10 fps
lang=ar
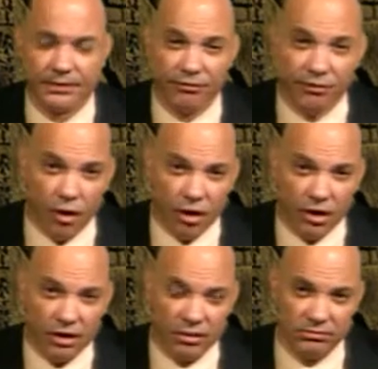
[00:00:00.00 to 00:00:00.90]

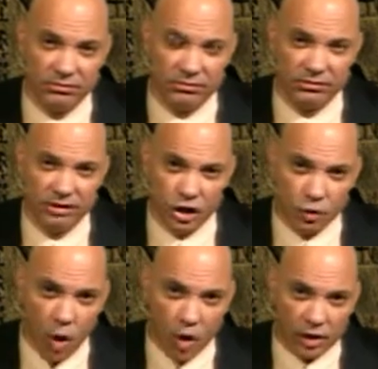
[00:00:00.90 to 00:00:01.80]
فوق
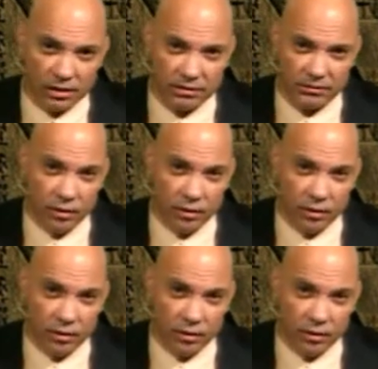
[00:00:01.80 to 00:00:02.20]
الوول